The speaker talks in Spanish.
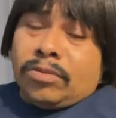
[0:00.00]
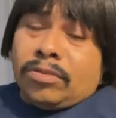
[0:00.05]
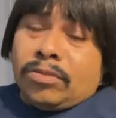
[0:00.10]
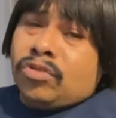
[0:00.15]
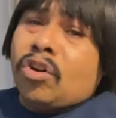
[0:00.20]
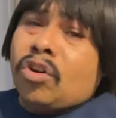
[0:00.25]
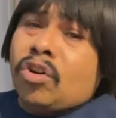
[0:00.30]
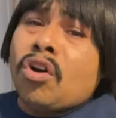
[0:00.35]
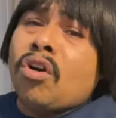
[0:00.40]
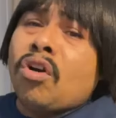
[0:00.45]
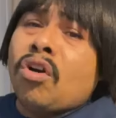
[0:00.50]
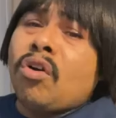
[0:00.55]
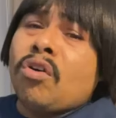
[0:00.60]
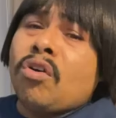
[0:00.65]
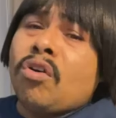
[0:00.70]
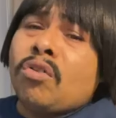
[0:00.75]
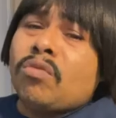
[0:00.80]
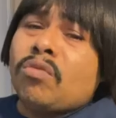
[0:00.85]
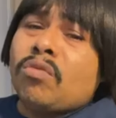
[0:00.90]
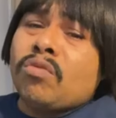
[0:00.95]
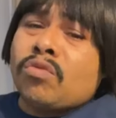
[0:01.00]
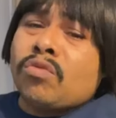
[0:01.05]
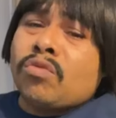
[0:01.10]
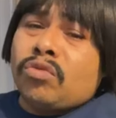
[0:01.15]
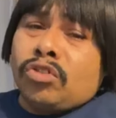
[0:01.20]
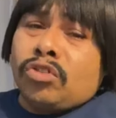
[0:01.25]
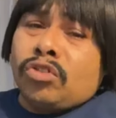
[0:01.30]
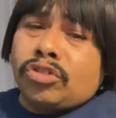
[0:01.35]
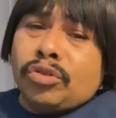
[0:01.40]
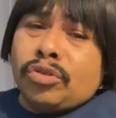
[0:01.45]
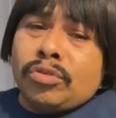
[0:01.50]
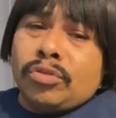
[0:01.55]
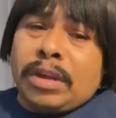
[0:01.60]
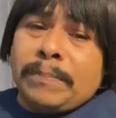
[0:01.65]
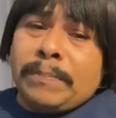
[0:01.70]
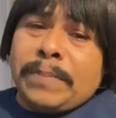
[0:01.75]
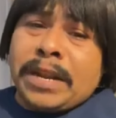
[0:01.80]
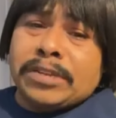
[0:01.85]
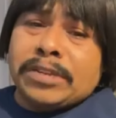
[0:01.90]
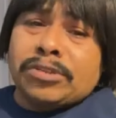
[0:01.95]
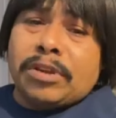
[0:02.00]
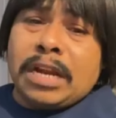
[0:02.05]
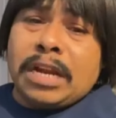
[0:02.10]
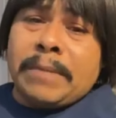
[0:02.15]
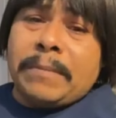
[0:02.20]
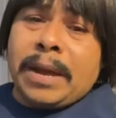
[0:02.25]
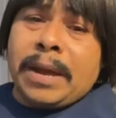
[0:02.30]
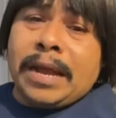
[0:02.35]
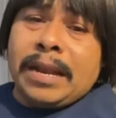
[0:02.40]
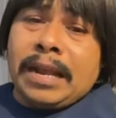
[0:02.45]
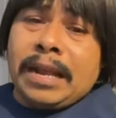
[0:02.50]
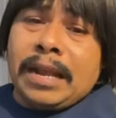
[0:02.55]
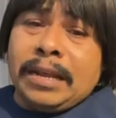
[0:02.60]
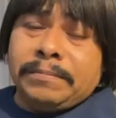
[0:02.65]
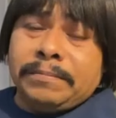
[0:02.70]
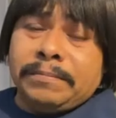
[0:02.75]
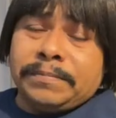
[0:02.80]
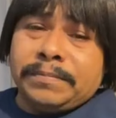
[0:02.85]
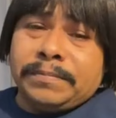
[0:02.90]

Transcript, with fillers: Yo no soy una persona mala,